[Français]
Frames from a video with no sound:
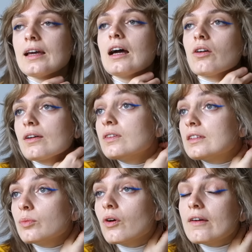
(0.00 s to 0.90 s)
Alors
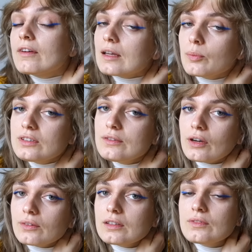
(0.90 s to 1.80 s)
effectivement, elle va être un peu
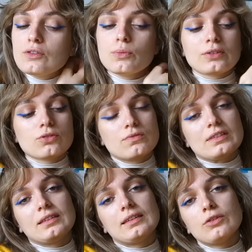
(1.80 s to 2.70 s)
différente cette vidéo parce que je vais
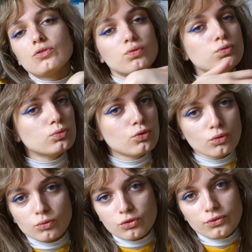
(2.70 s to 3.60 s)
dessiner tout le
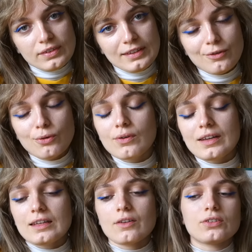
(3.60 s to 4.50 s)
long d'une vidéo
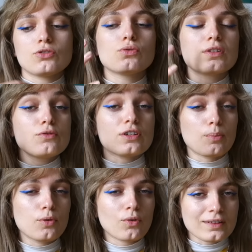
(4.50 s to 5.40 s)
et euh, c'est une journée où j'ai un
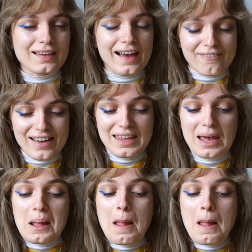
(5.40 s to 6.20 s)
peu moins de travail.